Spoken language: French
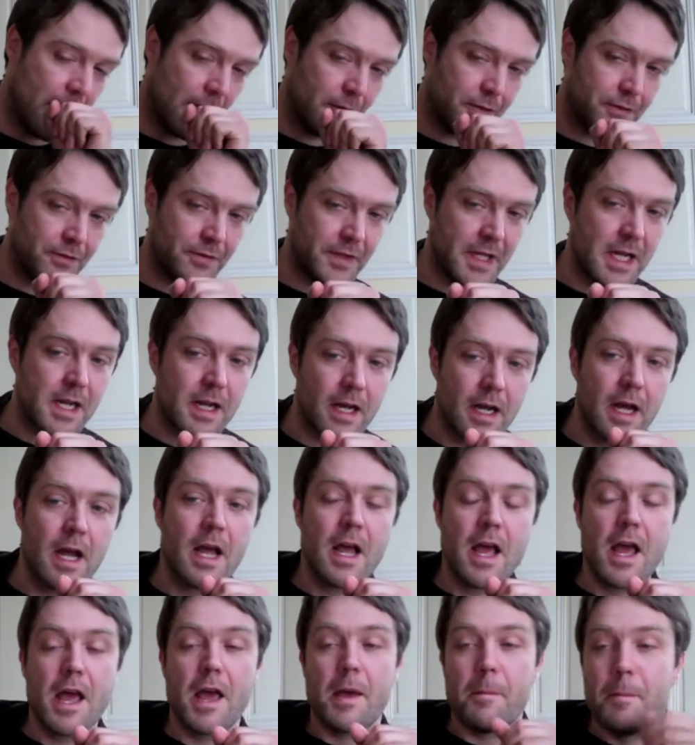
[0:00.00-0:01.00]
à une ville,
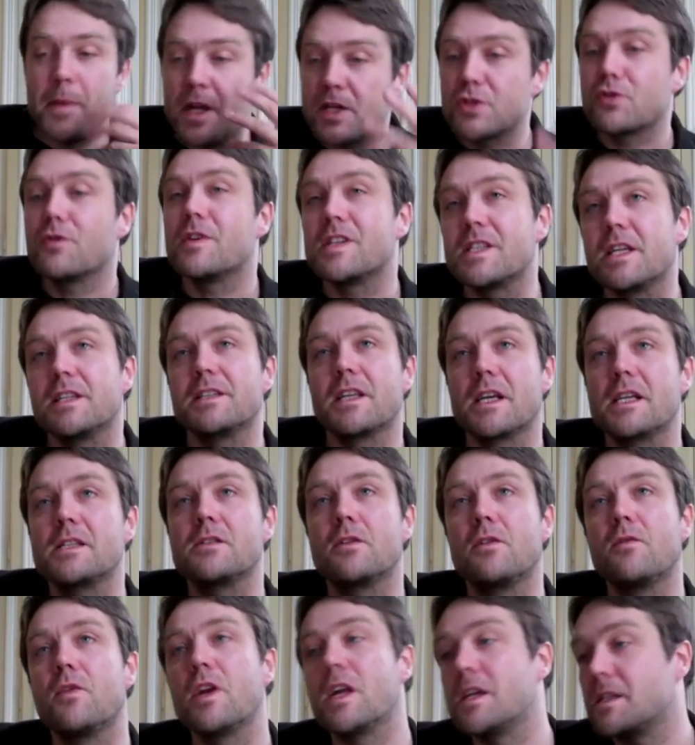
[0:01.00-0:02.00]
mais je trouvais ça
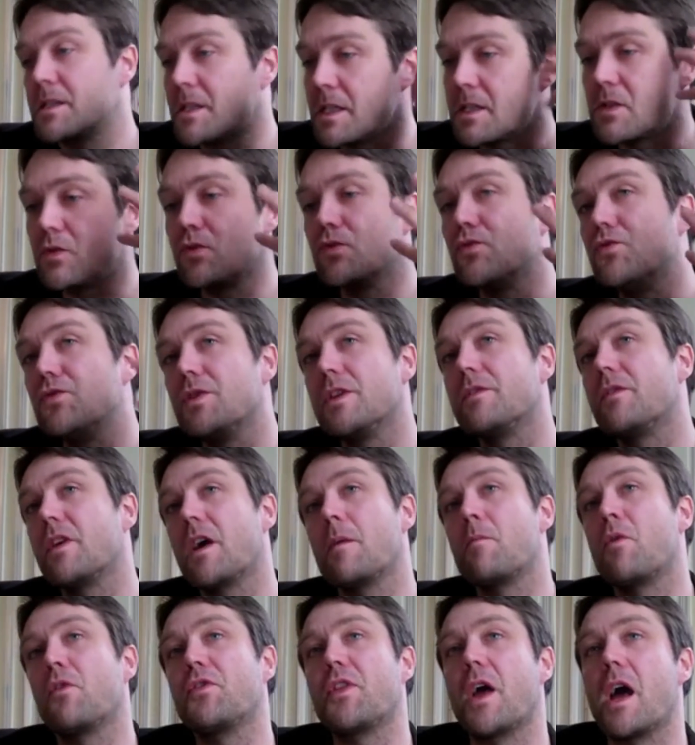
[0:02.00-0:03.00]
intéressant, voilà, c'est son
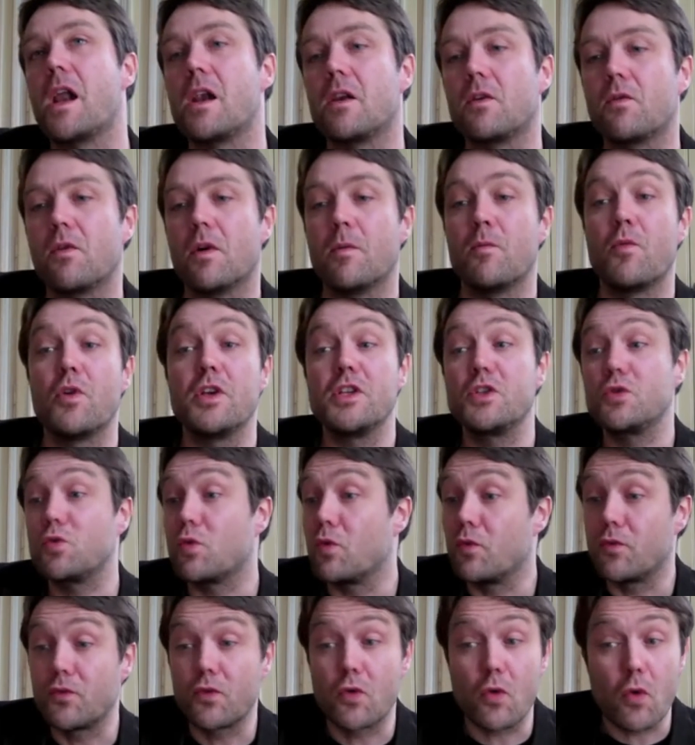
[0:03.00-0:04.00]
univers mental. Quoi. Moi il se
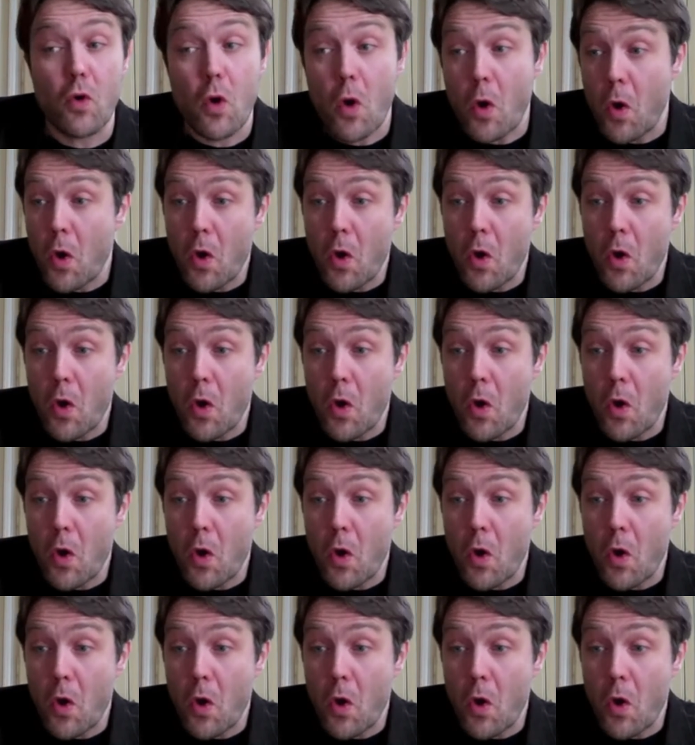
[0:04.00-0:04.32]
trouve que